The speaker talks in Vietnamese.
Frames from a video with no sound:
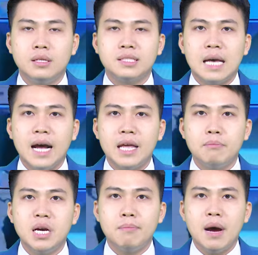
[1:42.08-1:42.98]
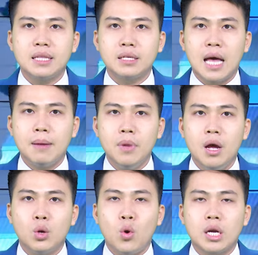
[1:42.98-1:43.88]
Sáng ngày 13 tháng 8,
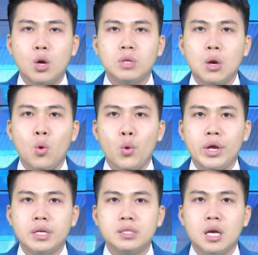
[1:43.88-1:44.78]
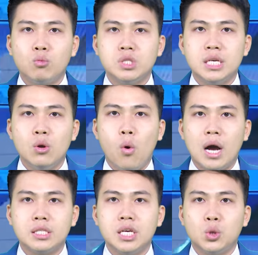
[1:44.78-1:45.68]
đoàn công tác của huyện do đồng chí
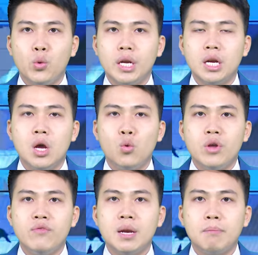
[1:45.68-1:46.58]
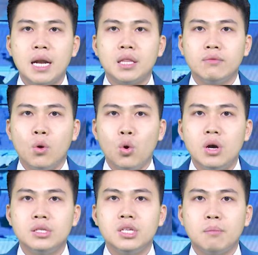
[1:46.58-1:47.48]
Hoàng Trần Tuyền, Ủy viên Ban Thường vụ,
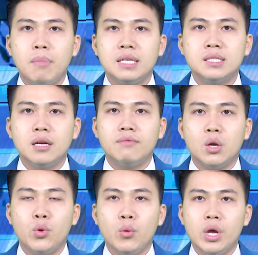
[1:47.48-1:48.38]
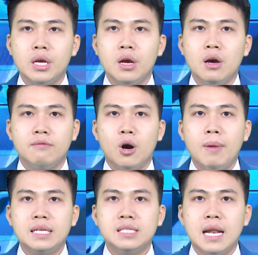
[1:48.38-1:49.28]
trưởng Ban dân vận huyện ủy, Phó
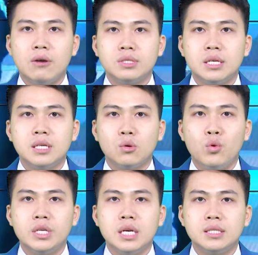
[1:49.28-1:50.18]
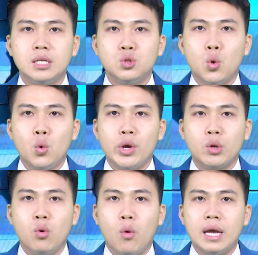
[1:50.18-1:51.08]
Ban chỉ đạo xây dựng quy chế dân chủ huyện
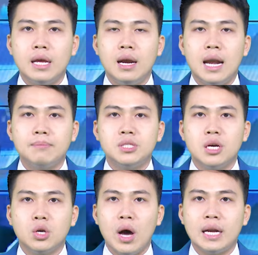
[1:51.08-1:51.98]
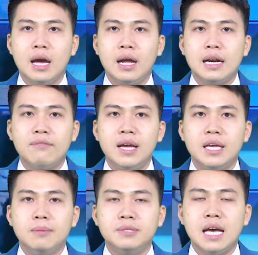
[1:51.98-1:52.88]
Quốc Oai làm trưởng đoàn đã về
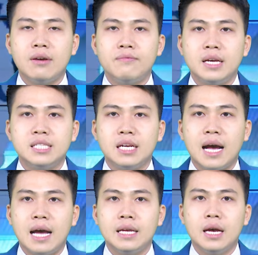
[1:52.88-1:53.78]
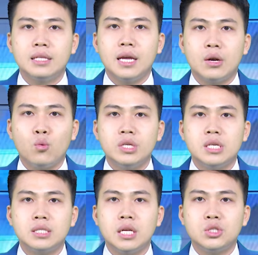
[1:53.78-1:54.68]
kiểm tra việc triển khai thực hiện quy
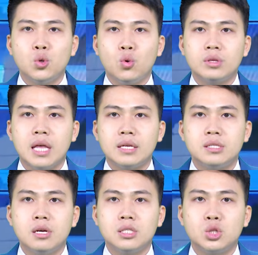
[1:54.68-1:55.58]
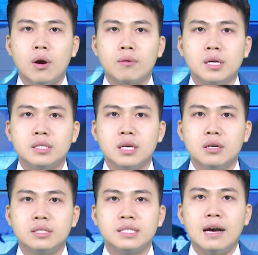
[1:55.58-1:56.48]
chế dân chủ tại trường Trung học cơ
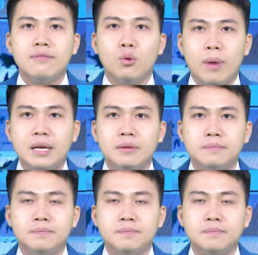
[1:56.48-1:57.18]
sở xã Phú Mãn.